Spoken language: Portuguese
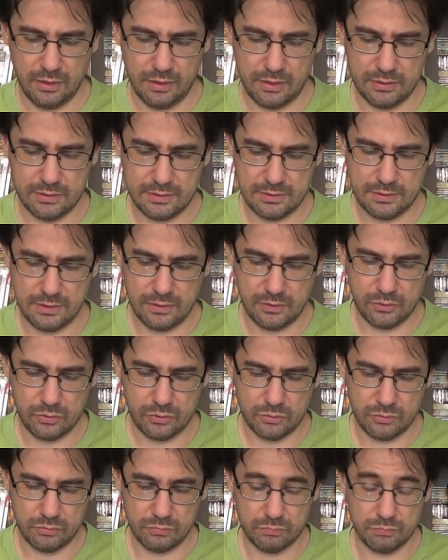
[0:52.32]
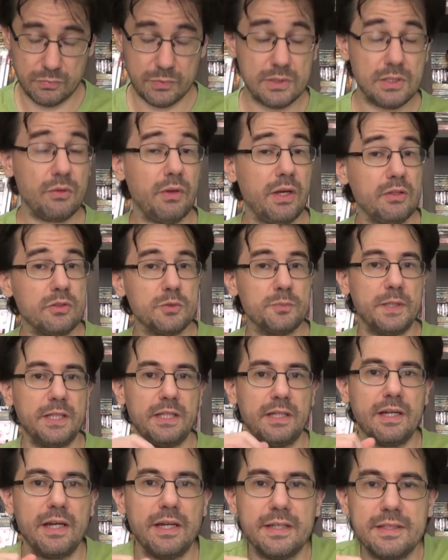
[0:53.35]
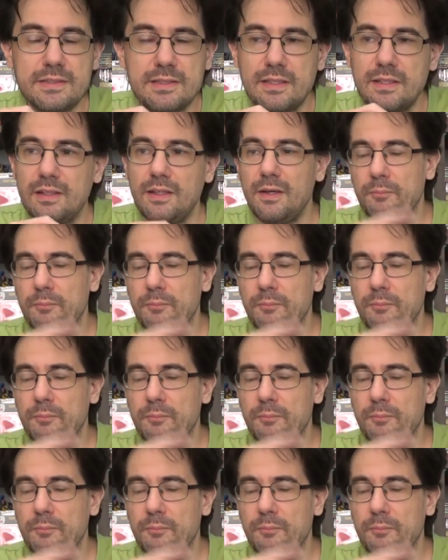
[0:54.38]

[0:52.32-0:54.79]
que são, são arcos bem legais.